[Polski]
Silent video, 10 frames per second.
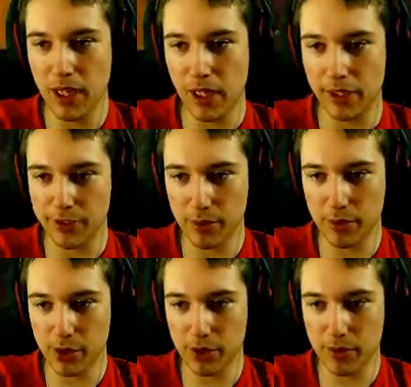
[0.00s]
A chciałbym
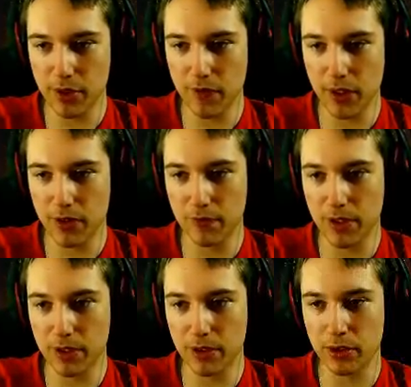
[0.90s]
jeszcze mieć widzów,
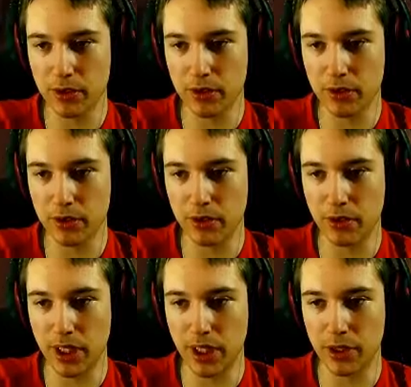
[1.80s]
co
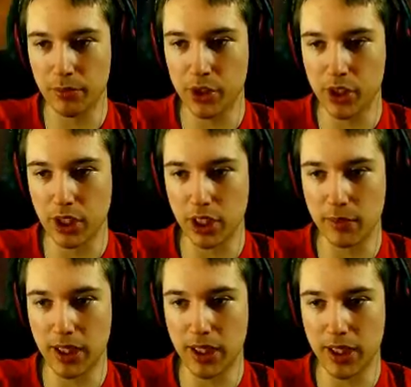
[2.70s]
oglądają i czekają
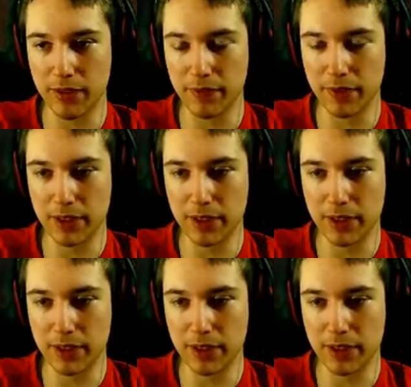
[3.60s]
na live.